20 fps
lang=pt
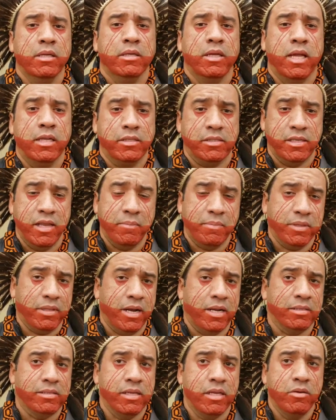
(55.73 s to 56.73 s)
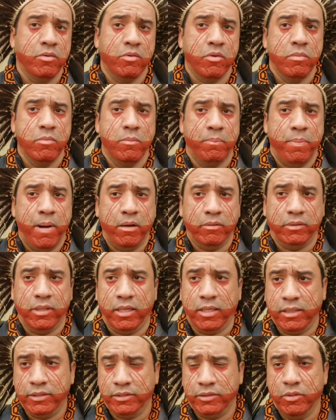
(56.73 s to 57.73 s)
ele sempre trazendo como pauta
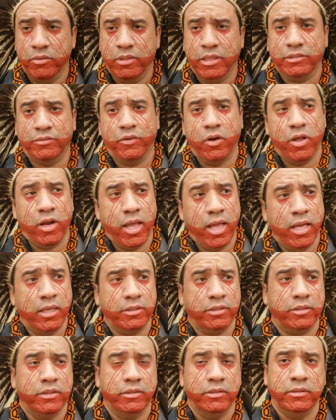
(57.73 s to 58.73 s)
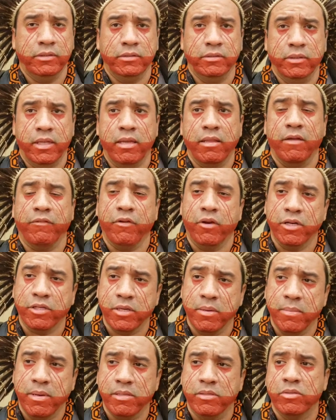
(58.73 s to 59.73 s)
a questão das florestas, né, da
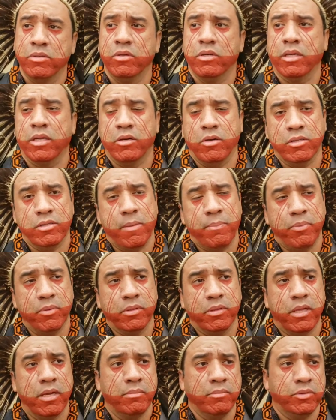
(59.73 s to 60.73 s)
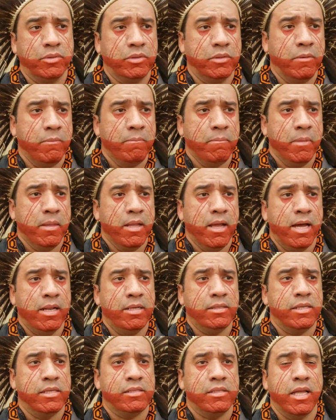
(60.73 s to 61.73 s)
floresta amazônica, nós apontamos a
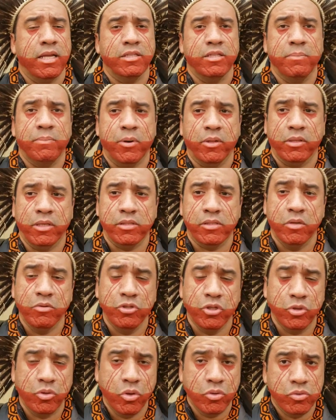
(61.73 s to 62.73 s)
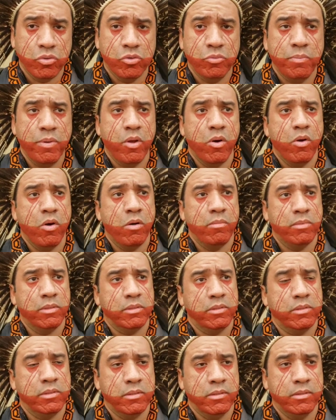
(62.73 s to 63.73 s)
necessidade de proteção de todos os biomas